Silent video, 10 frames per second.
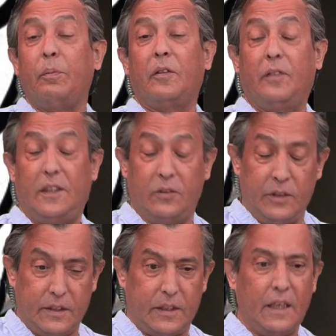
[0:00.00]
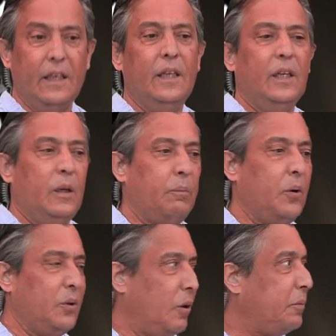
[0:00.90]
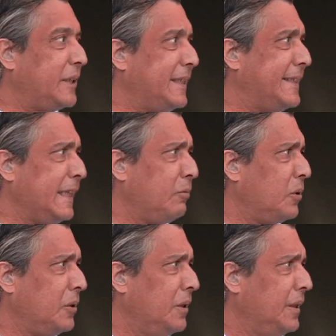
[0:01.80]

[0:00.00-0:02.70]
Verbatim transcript: por perfeccionista. Obsesivo. es que aparte,